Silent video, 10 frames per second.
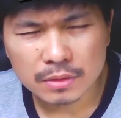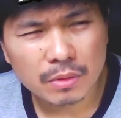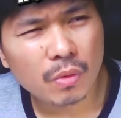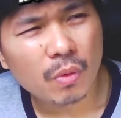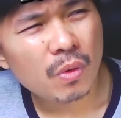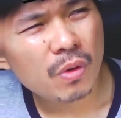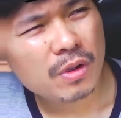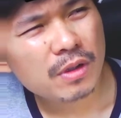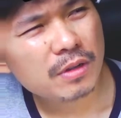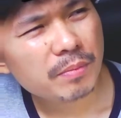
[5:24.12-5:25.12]
โห
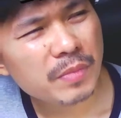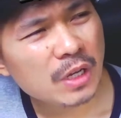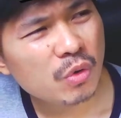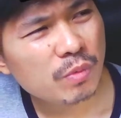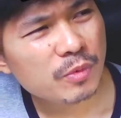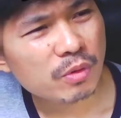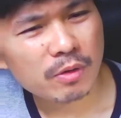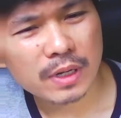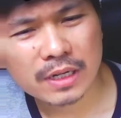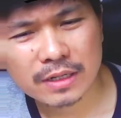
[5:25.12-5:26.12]
มีรูปอยู่ป่าวะ